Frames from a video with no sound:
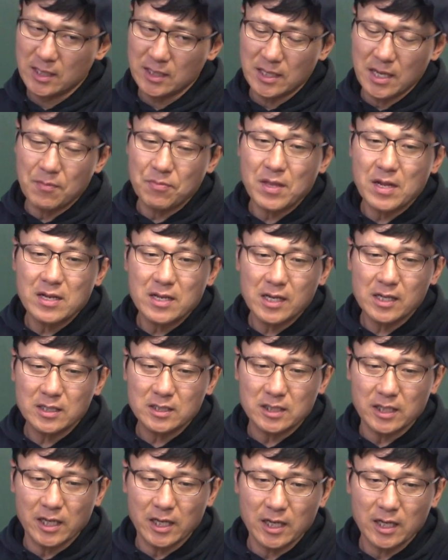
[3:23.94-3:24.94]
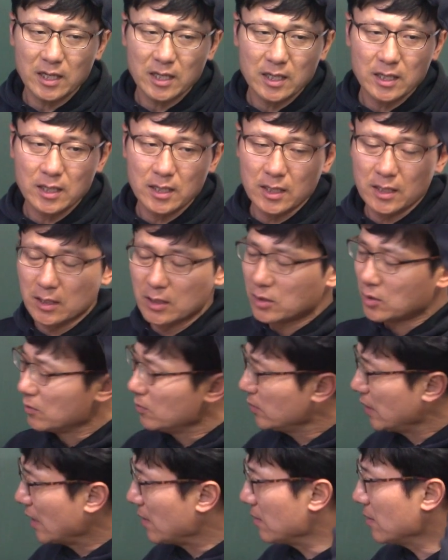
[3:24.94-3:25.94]
옛날 얘기지
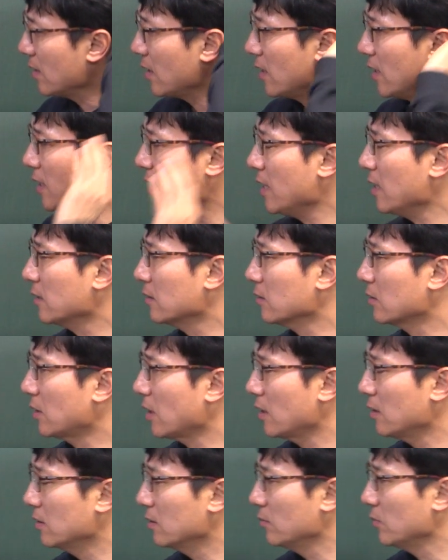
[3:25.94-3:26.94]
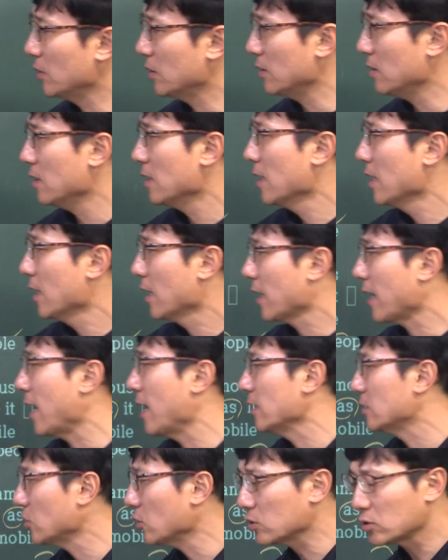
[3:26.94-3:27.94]
그럼 옛날에 그때 의미를
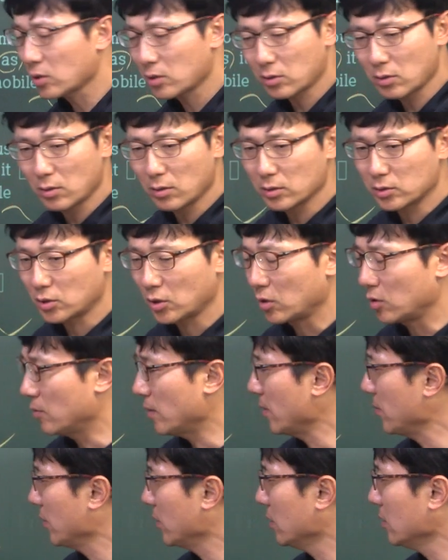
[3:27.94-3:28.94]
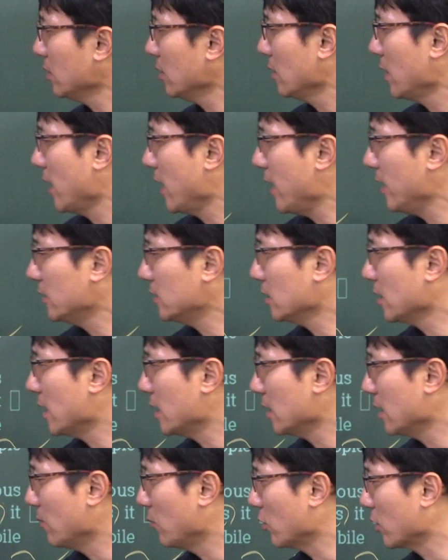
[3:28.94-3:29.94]
가졌었던 것처럼 하면은 해지가
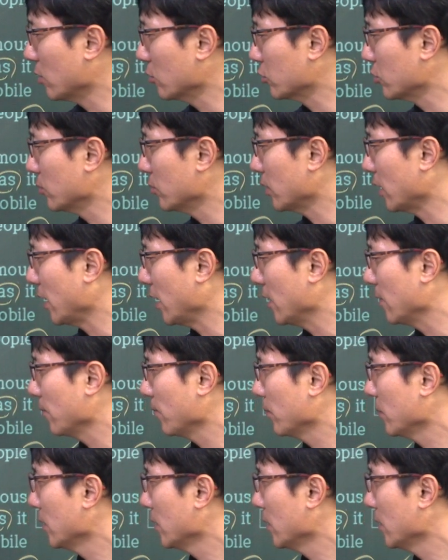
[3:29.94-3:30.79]
아니라 뭐라고 쓰면 돼?